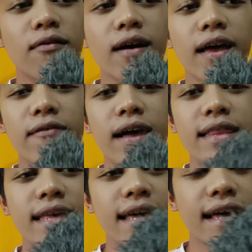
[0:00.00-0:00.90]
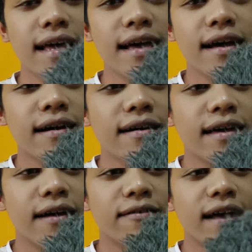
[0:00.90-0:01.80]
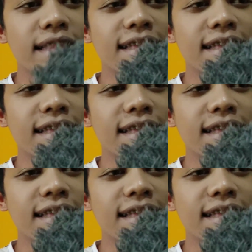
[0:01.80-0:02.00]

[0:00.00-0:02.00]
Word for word: Okay, ready? Kara Day.